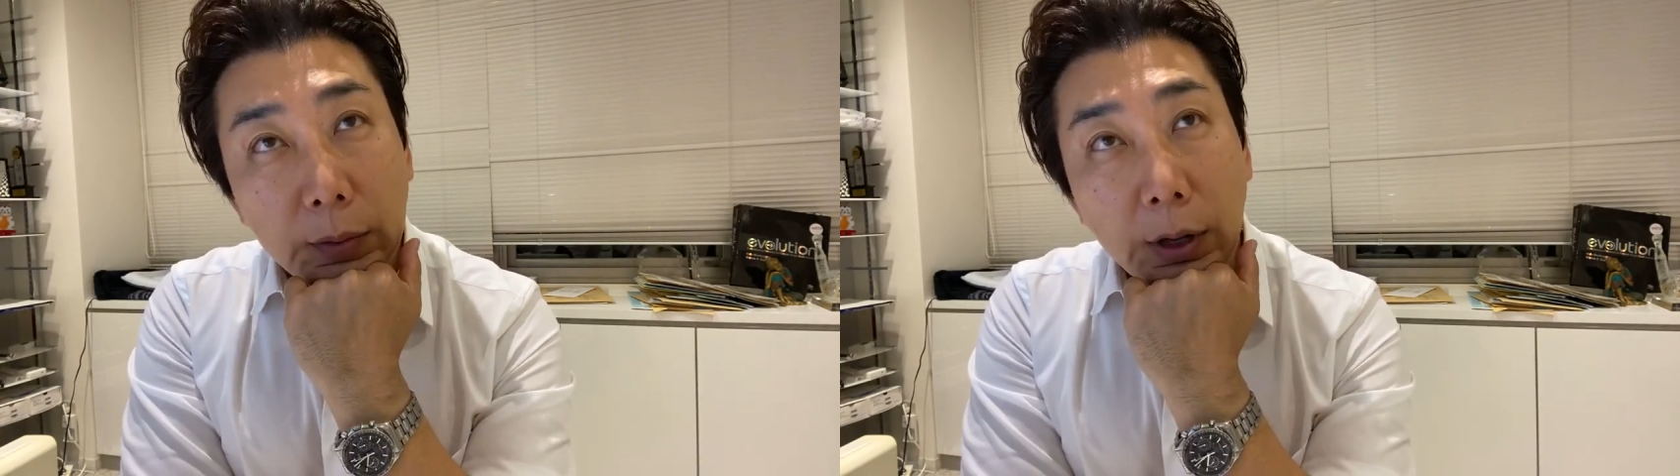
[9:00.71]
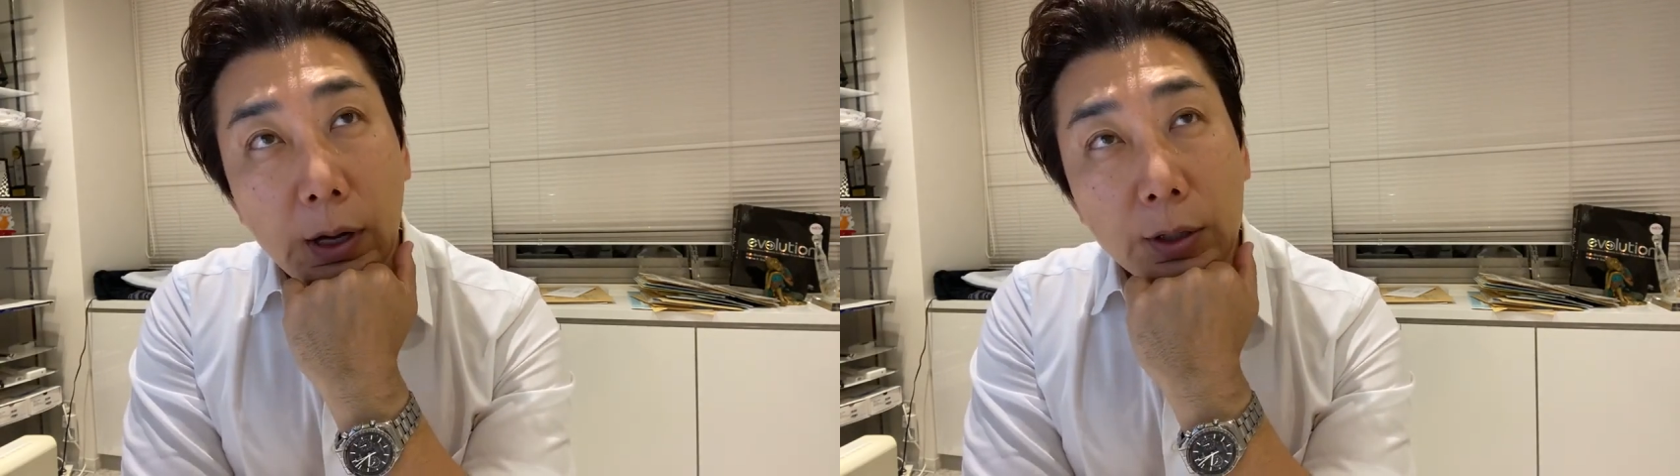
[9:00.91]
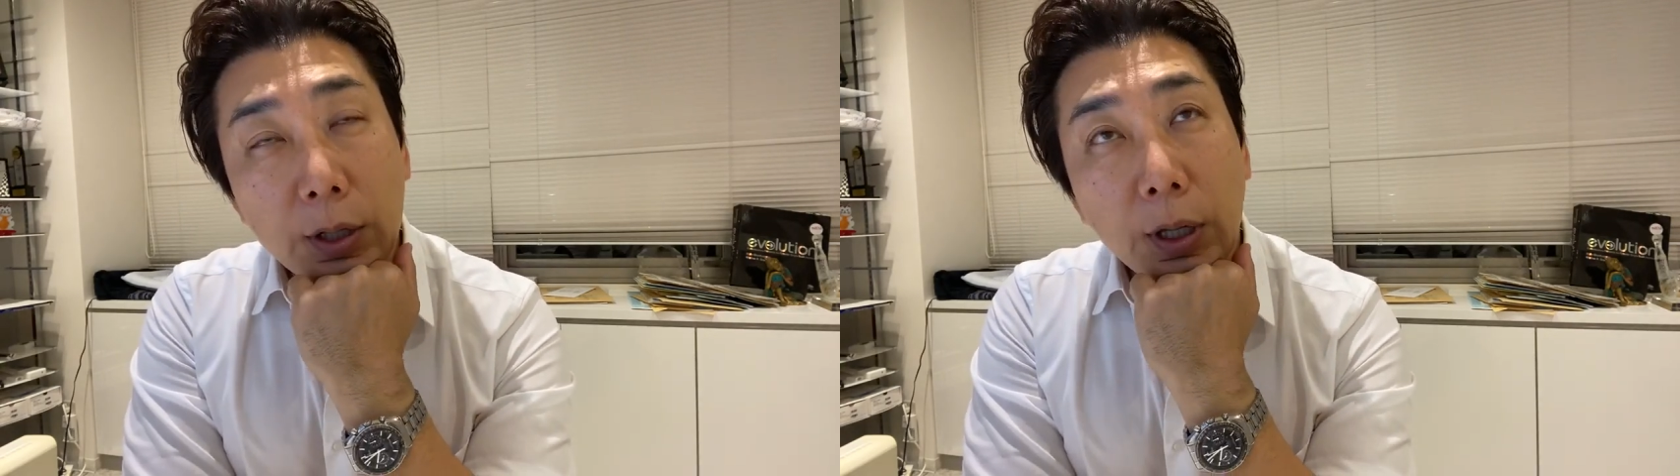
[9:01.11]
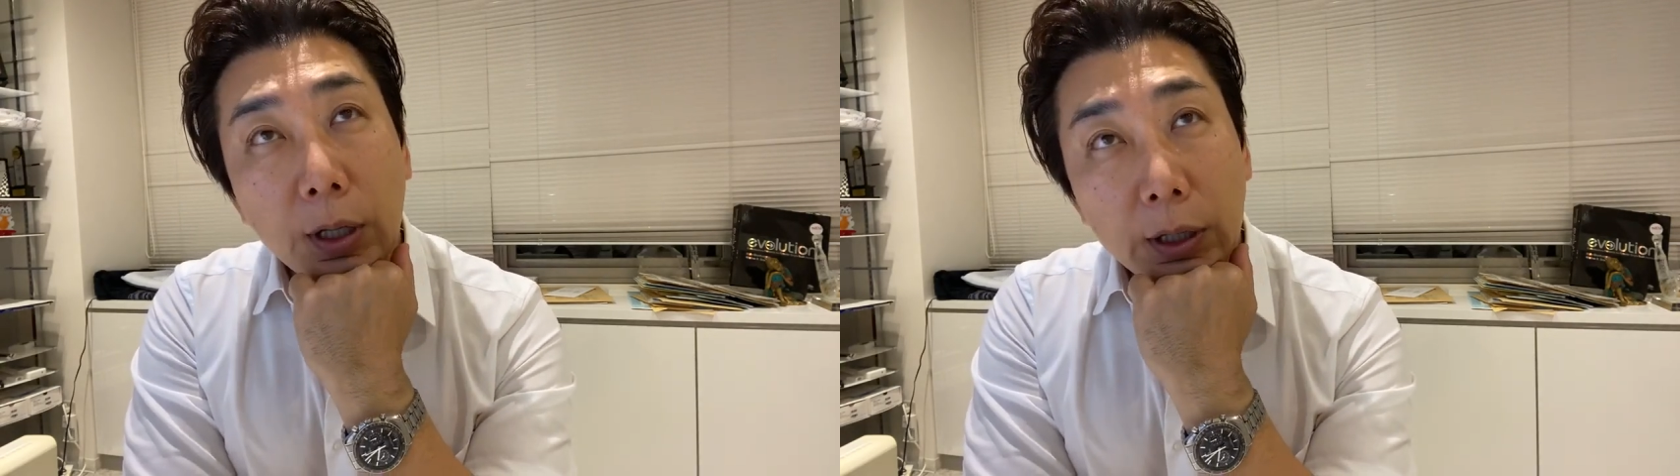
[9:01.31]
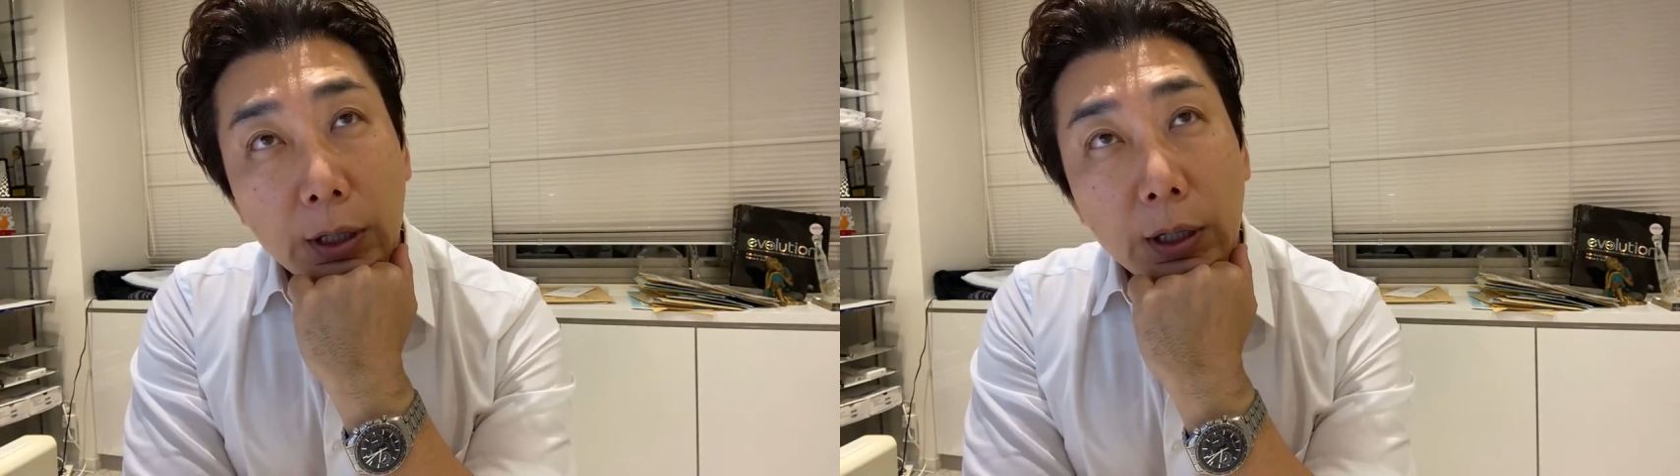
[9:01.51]
感じた
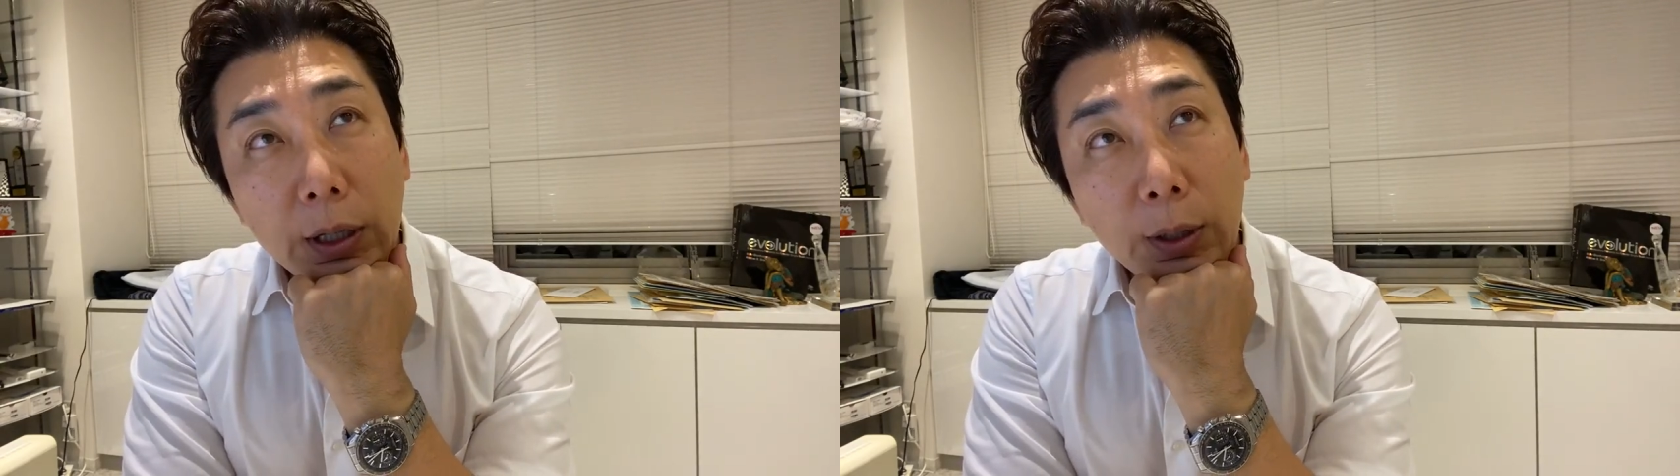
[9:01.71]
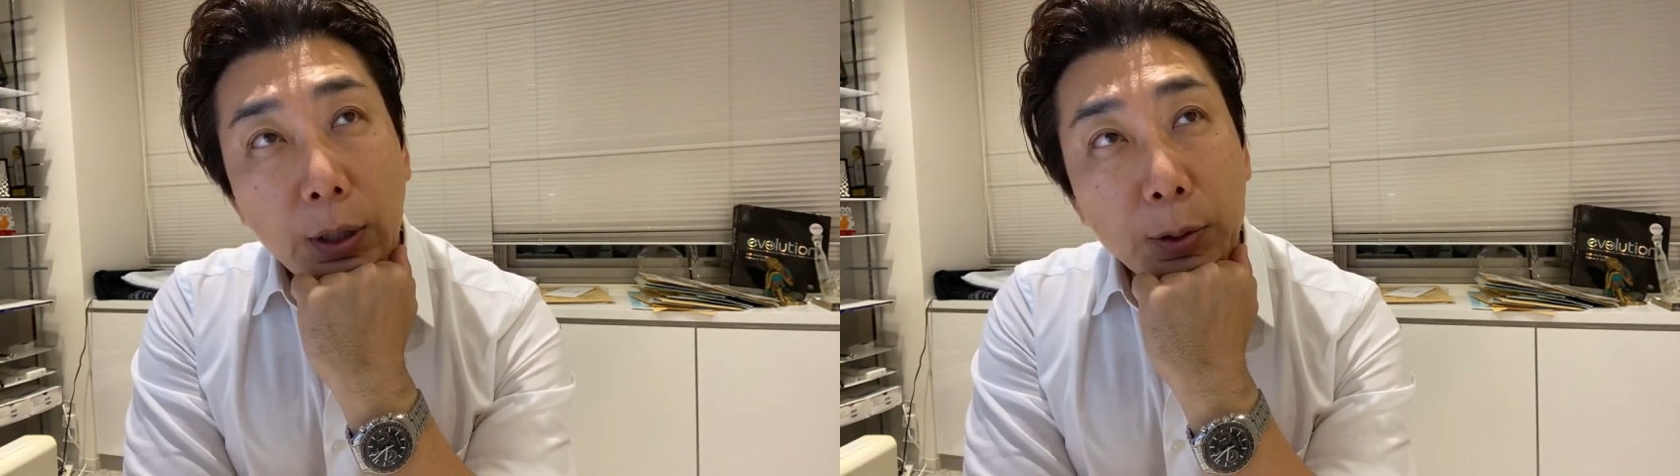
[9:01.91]
りあとやっぱ